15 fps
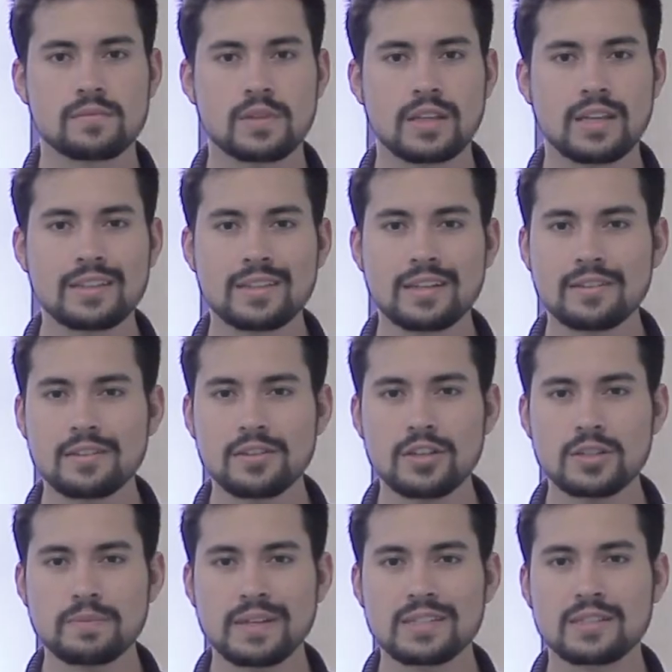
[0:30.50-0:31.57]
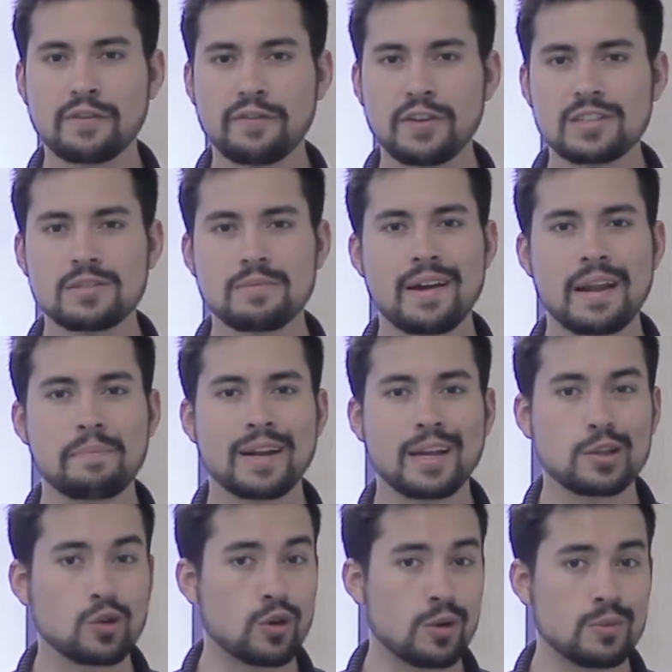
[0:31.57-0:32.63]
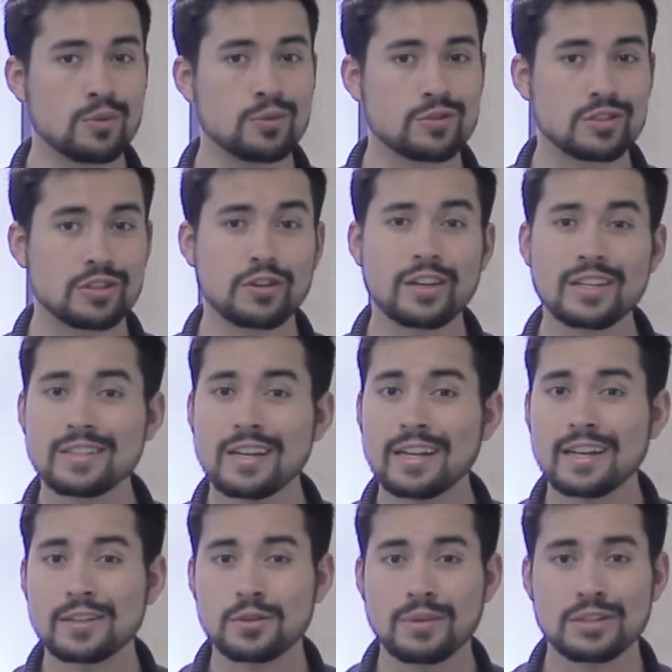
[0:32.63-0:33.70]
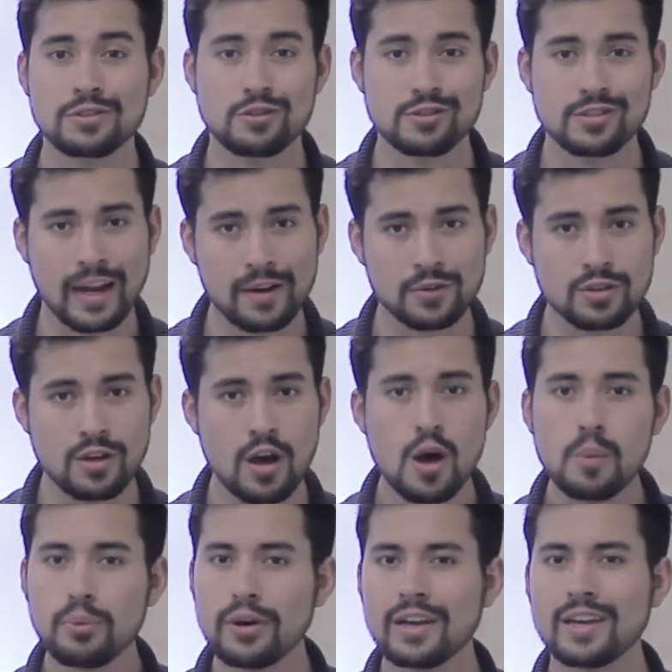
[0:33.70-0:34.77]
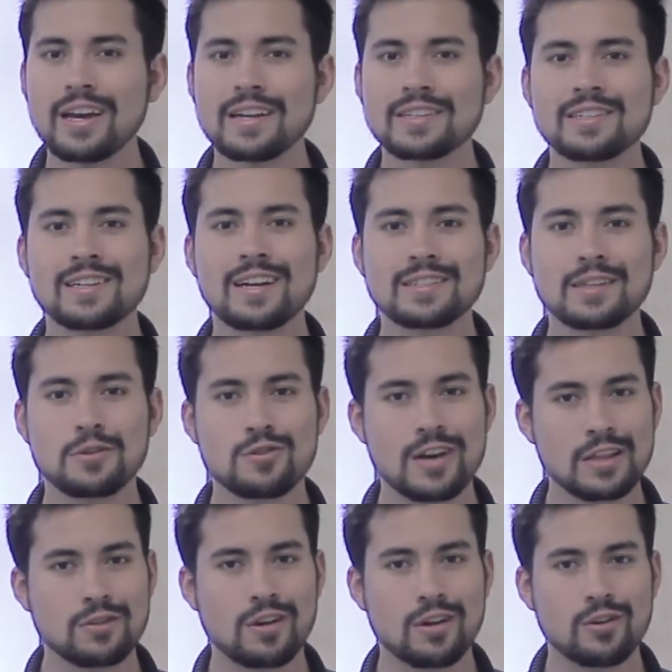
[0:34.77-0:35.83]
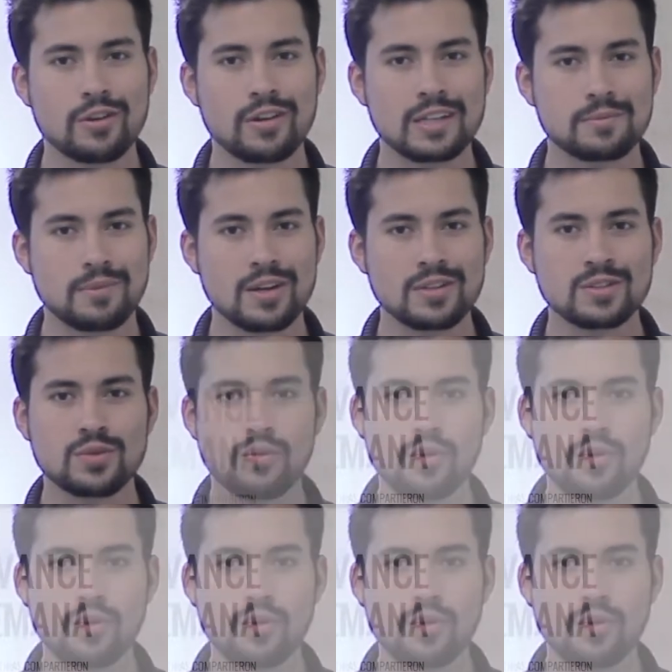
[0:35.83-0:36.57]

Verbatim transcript: Y alternativas para este fin de semana y para todo el mundo. Si no quiere salir a tomarse unos tragos, puede quedarse en casa jugando algo de Advanced